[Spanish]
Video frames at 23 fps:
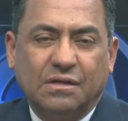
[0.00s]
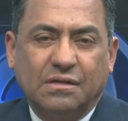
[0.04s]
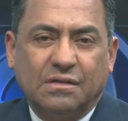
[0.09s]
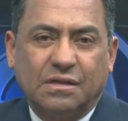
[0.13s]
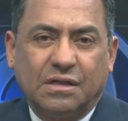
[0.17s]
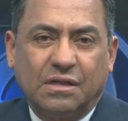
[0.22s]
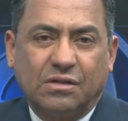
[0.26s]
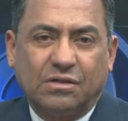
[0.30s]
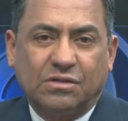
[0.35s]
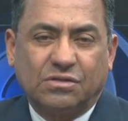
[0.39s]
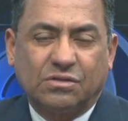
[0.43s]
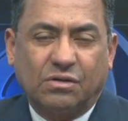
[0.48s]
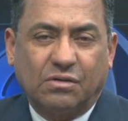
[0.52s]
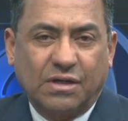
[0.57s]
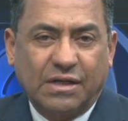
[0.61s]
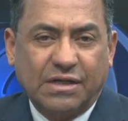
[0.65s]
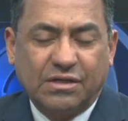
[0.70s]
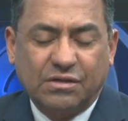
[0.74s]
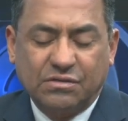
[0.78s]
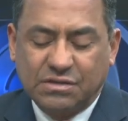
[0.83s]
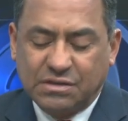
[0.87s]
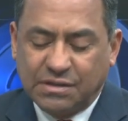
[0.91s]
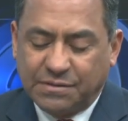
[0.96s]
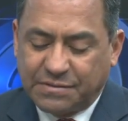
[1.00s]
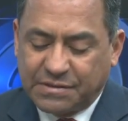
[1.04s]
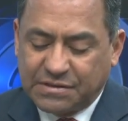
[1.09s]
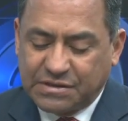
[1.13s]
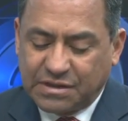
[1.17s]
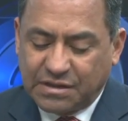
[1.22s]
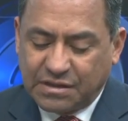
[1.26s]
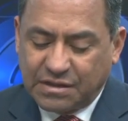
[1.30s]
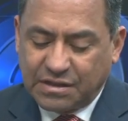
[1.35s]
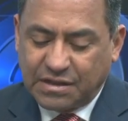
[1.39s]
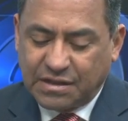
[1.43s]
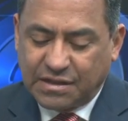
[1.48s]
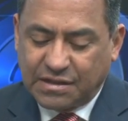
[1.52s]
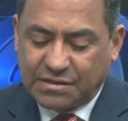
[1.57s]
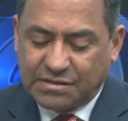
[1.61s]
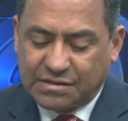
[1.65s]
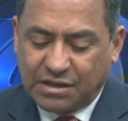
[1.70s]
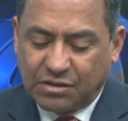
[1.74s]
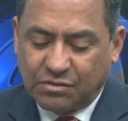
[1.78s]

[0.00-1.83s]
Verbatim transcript: de los colegios de bachilleres.